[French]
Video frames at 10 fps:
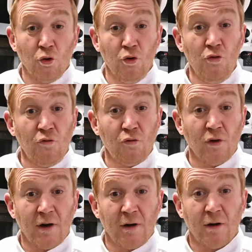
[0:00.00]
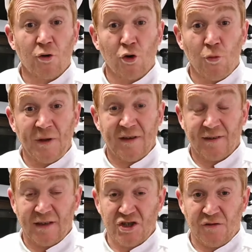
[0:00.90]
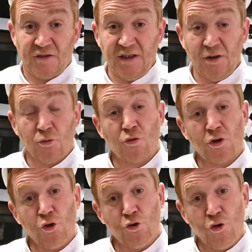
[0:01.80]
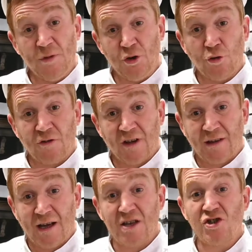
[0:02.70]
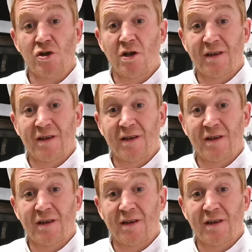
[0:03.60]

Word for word: Une fois que le pétrissage est fini, donc on a eu deux minutes de fraisage,